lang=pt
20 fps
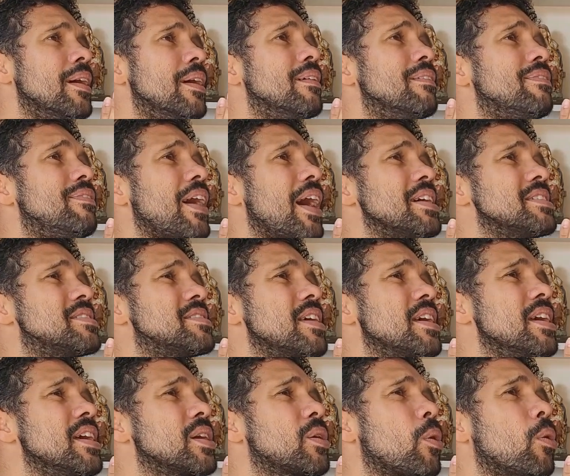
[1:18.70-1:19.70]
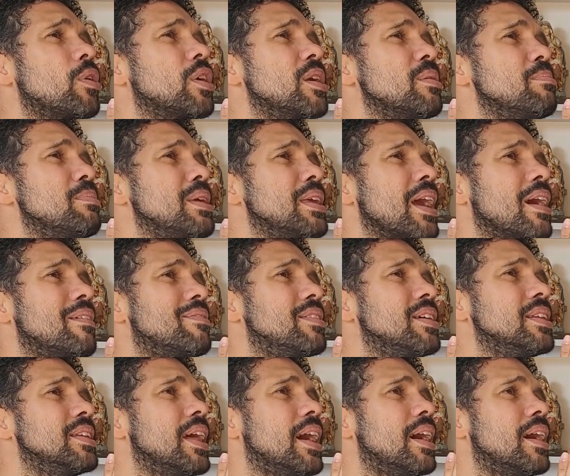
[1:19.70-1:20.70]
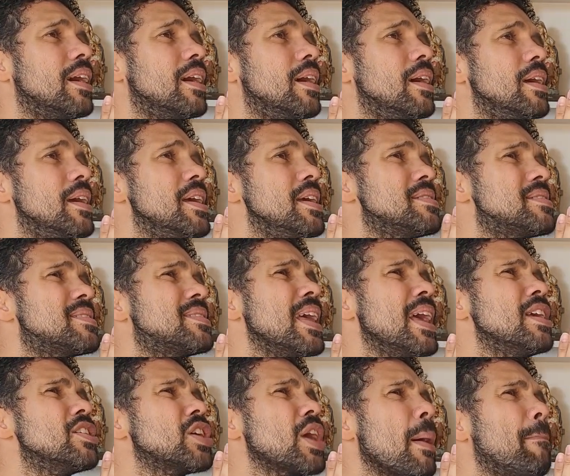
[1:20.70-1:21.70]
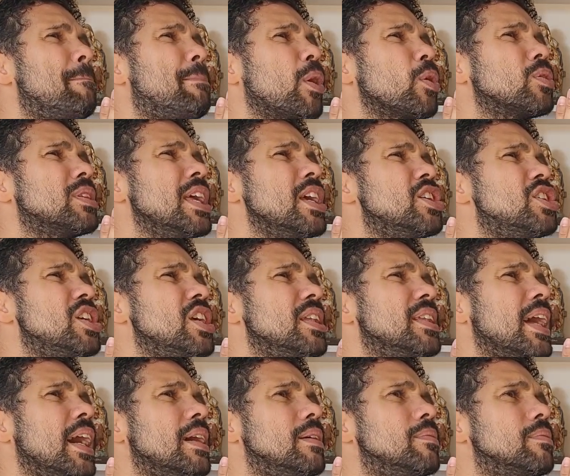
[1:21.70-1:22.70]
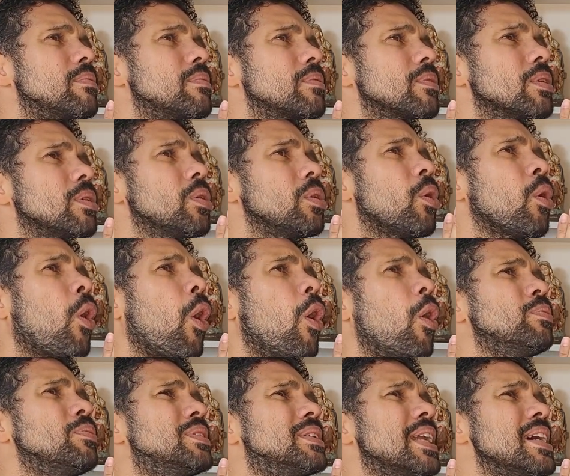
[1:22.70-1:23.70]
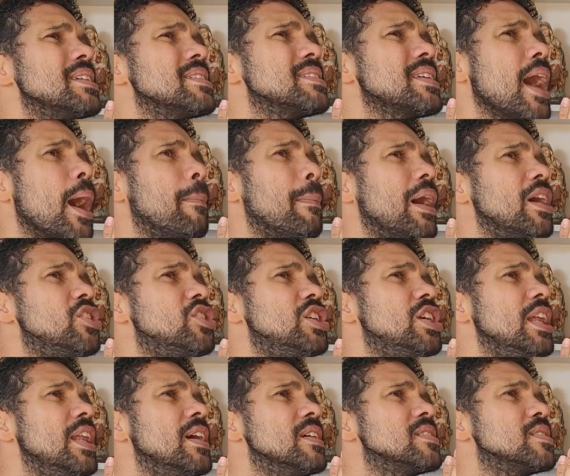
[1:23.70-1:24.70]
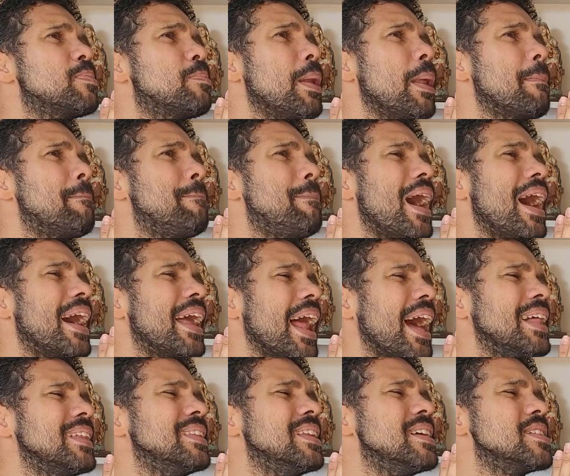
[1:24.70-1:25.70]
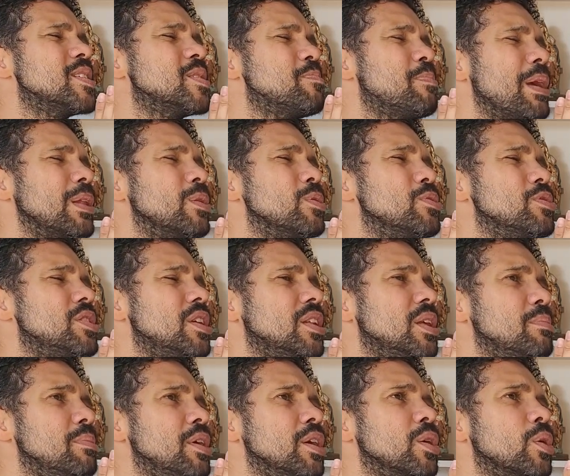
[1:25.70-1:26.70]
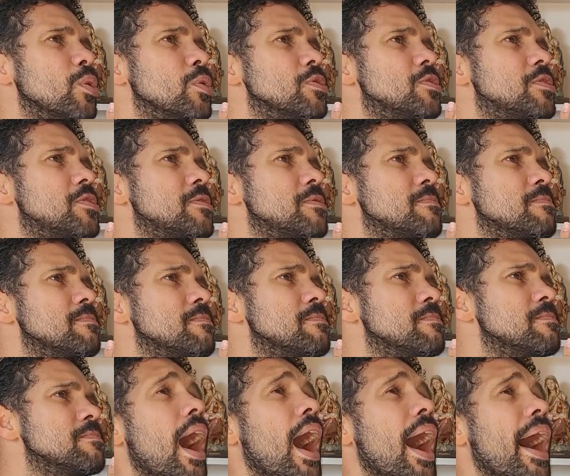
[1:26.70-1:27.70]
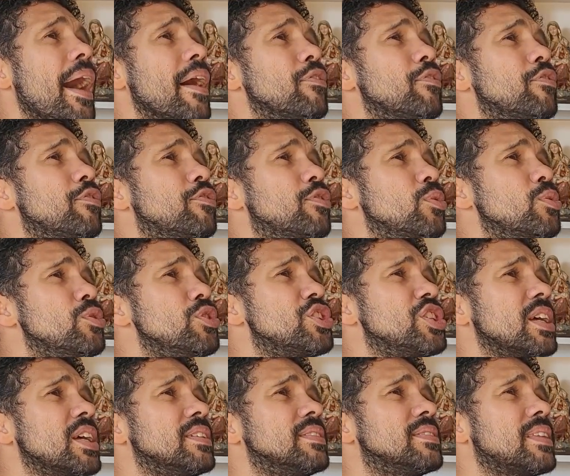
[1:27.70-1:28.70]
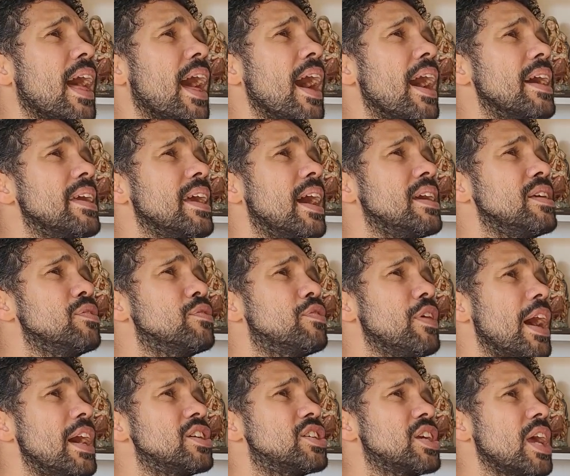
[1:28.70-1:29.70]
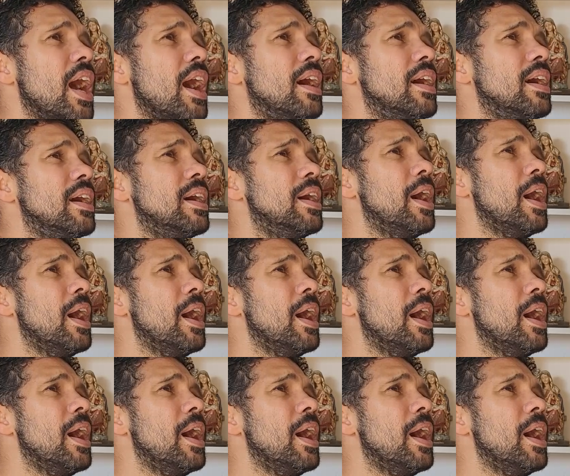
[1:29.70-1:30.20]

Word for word: Fazei com que minha vida esteja protegida contra as armadilhas preparadas pelos inimigos. Afugentai a inveja,